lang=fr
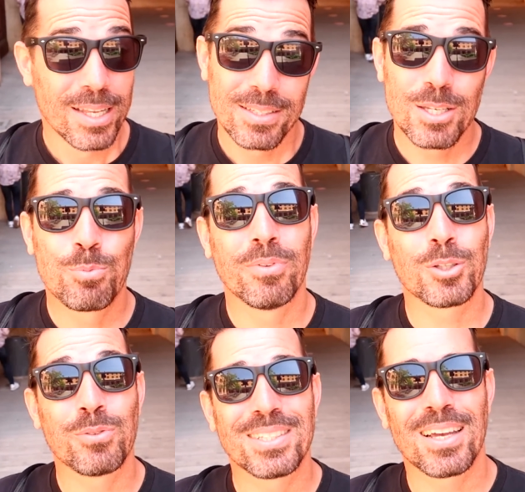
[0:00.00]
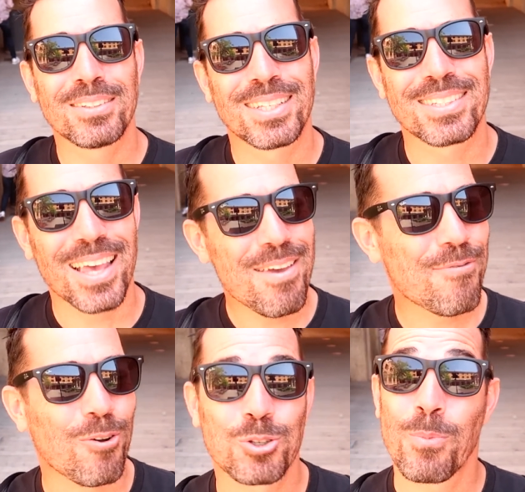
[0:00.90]
Si je pouvais trouver ça, ça serait
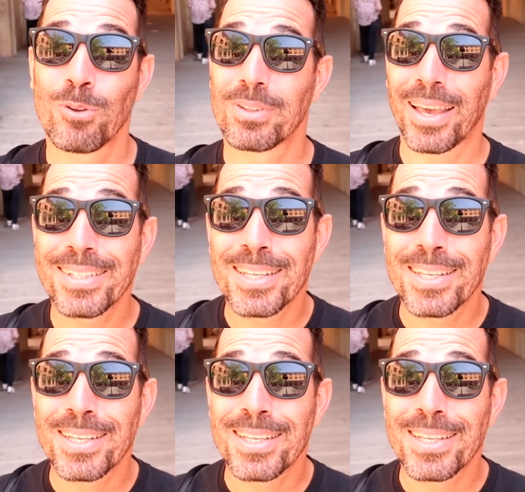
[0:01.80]
franchement très